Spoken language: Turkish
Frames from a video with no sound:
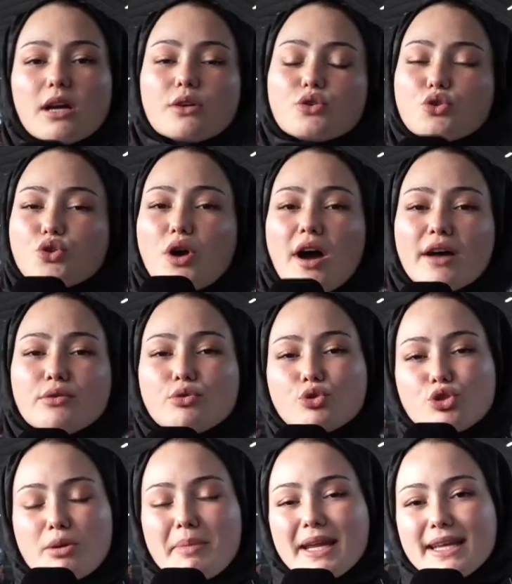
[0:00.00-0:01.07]
Şu an
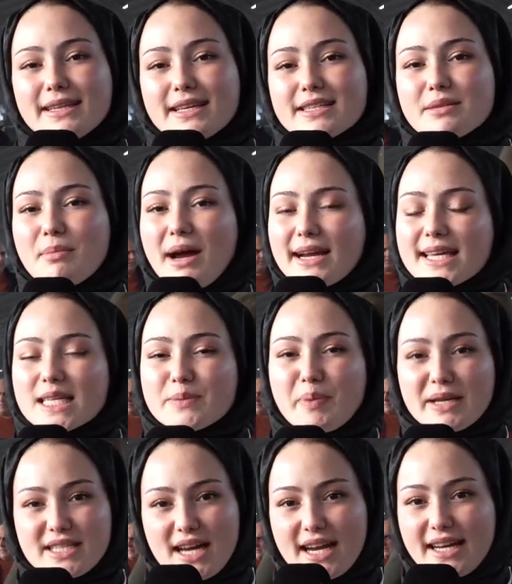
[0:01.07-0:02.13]
Düzce Belediyesi Merkez
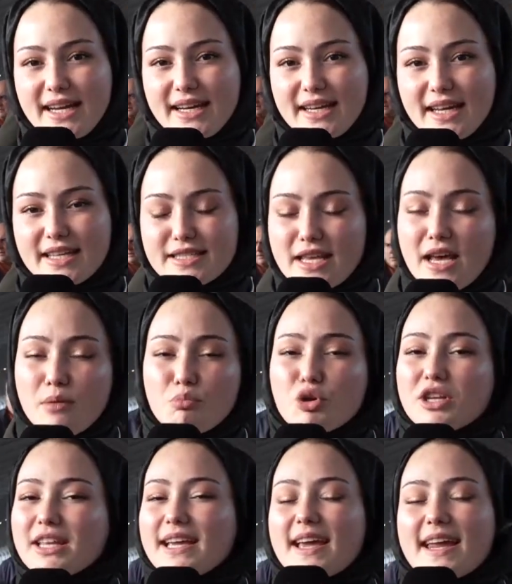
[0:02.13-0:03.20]
Pazar yerindeyiz.
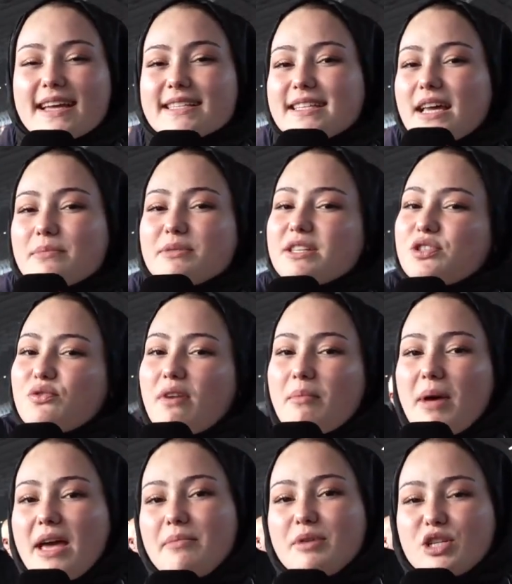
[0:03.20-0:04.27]
Burada gerek sebzeci ve
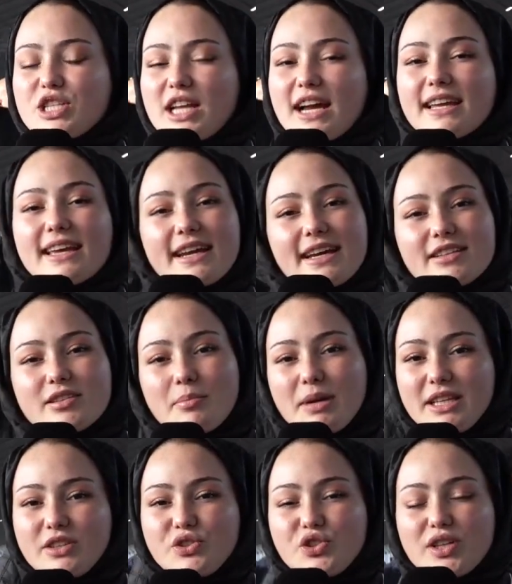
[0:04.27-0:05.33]
meyveciler, gerek de
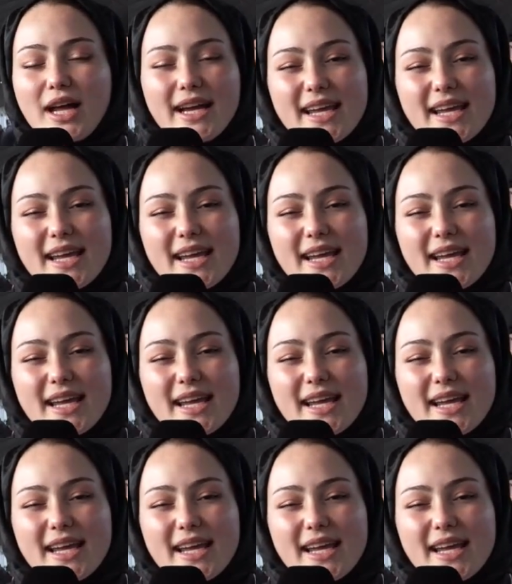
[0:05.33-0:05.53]
balıkçılar,